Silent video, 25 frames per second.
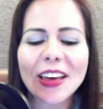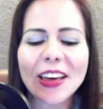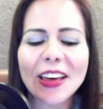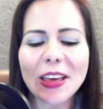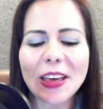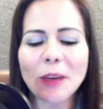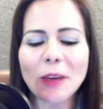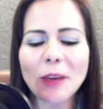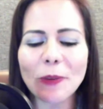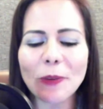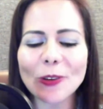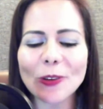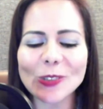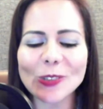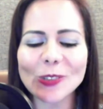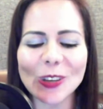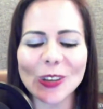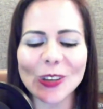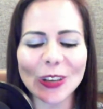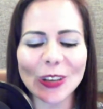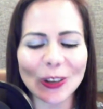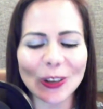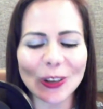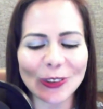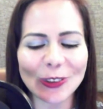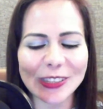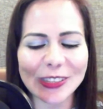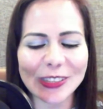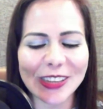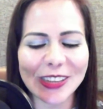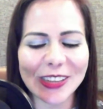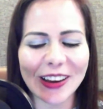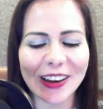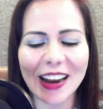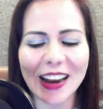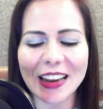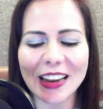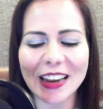y Producción y
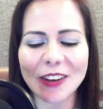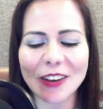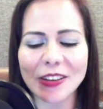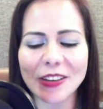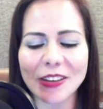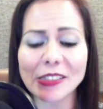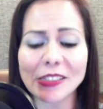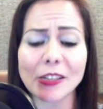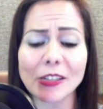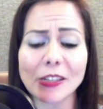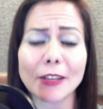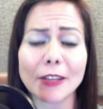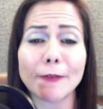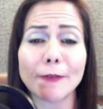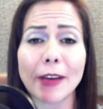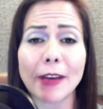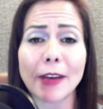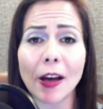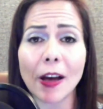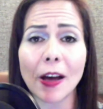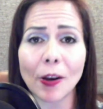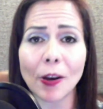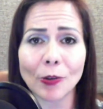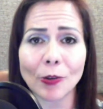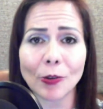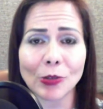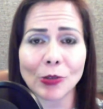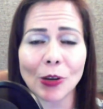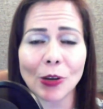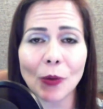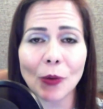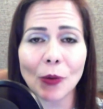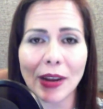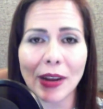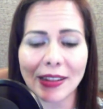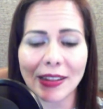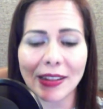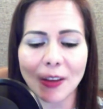Conducción Annalise Lorenzo, Certificado de Locución mil
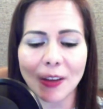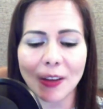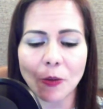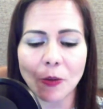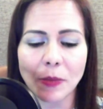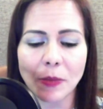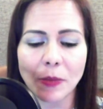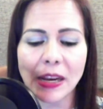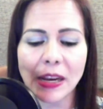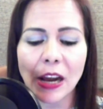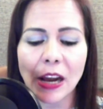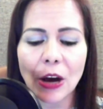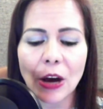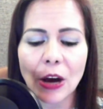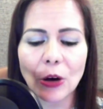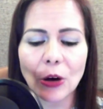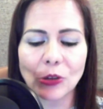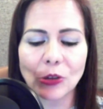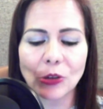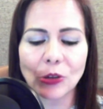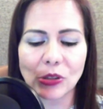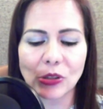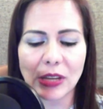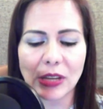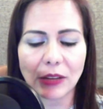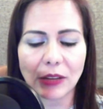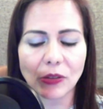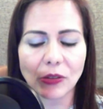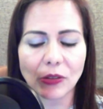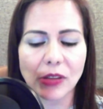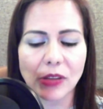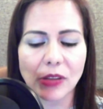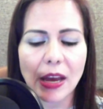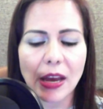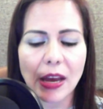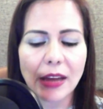41.800.